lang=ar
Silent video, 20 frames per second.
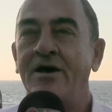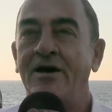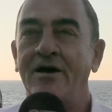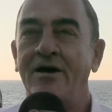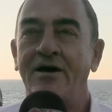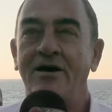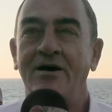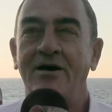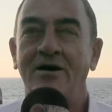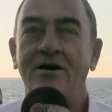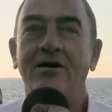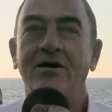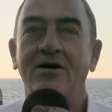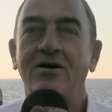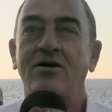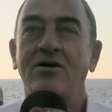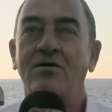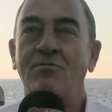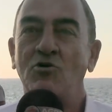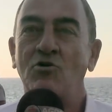
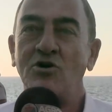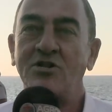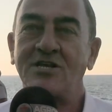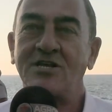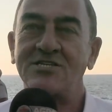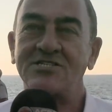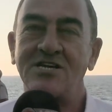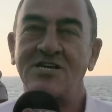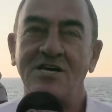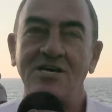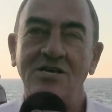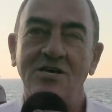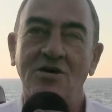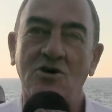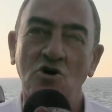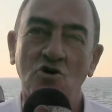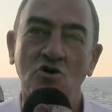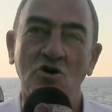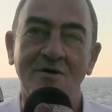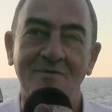آه، مواد غذائيه
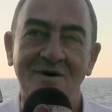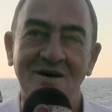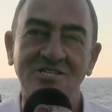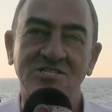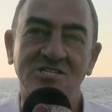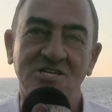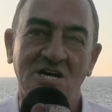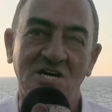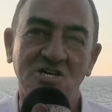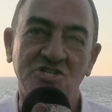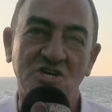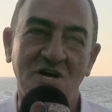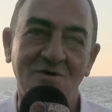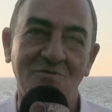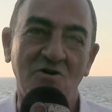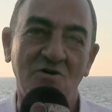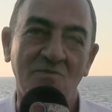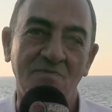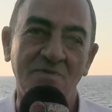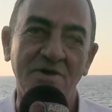كله مأثر على الشعب
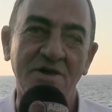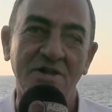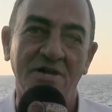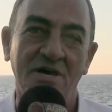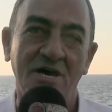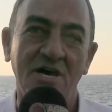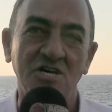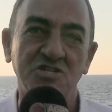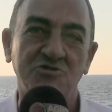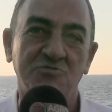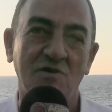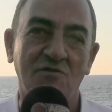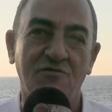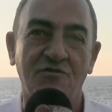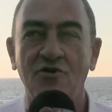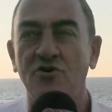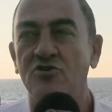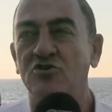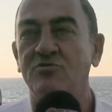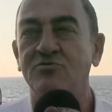اللبناني عايش
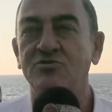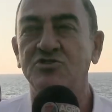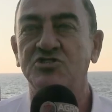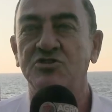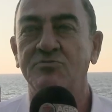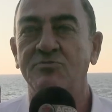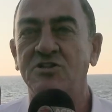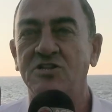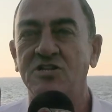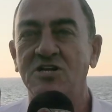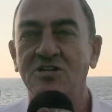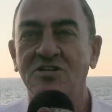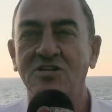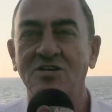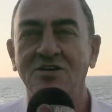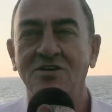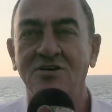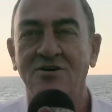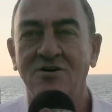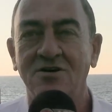بالفقر
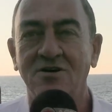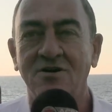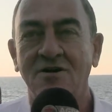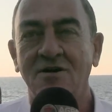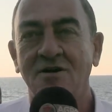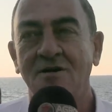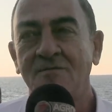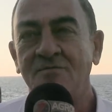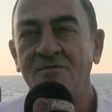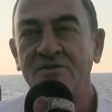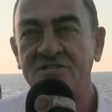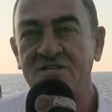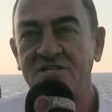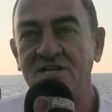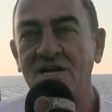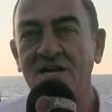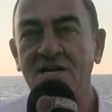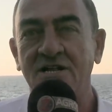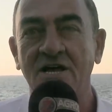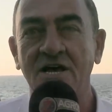وبالتعتير اذا
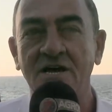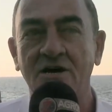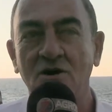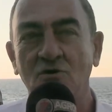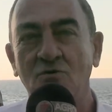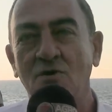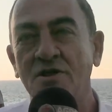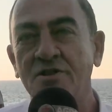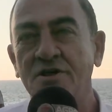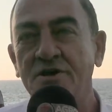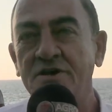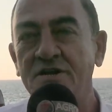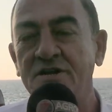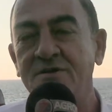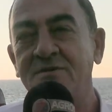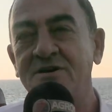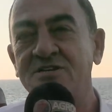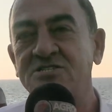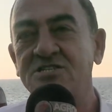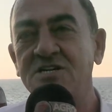ضلت هيك الوضع يعني
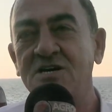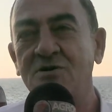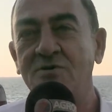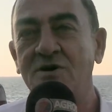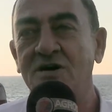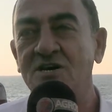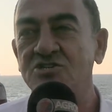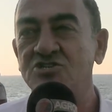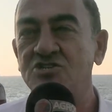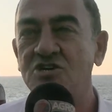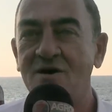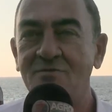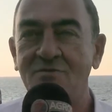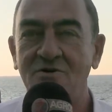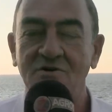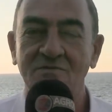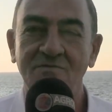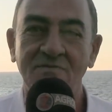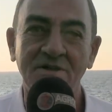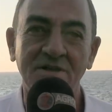مأساوي على الشعب
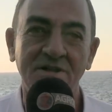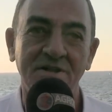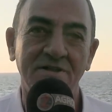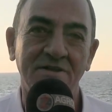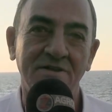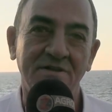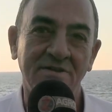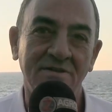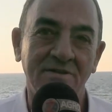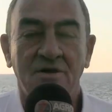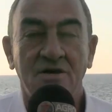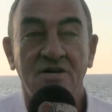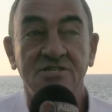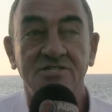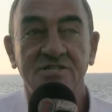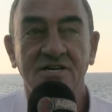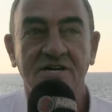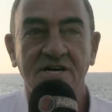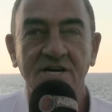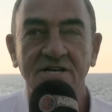اللبناني
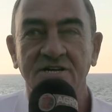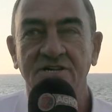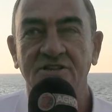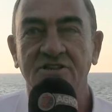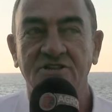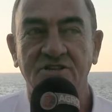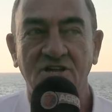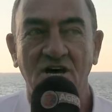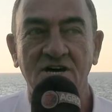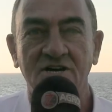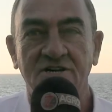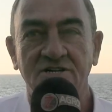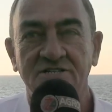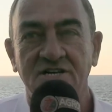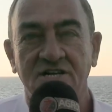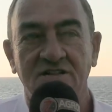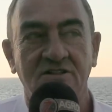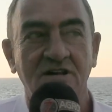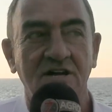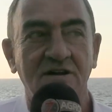اذا كان اضطر
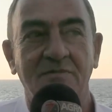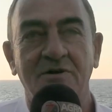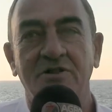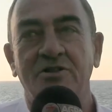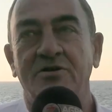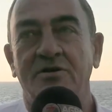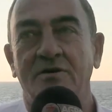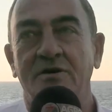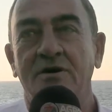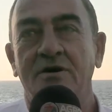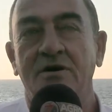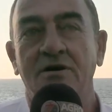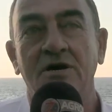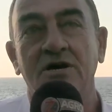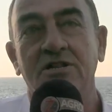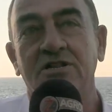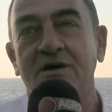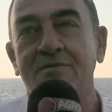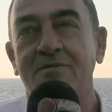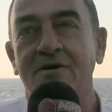اذا اضطر بدي آه،
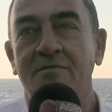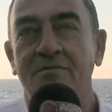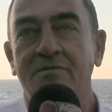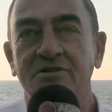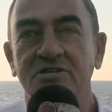ايه طبعا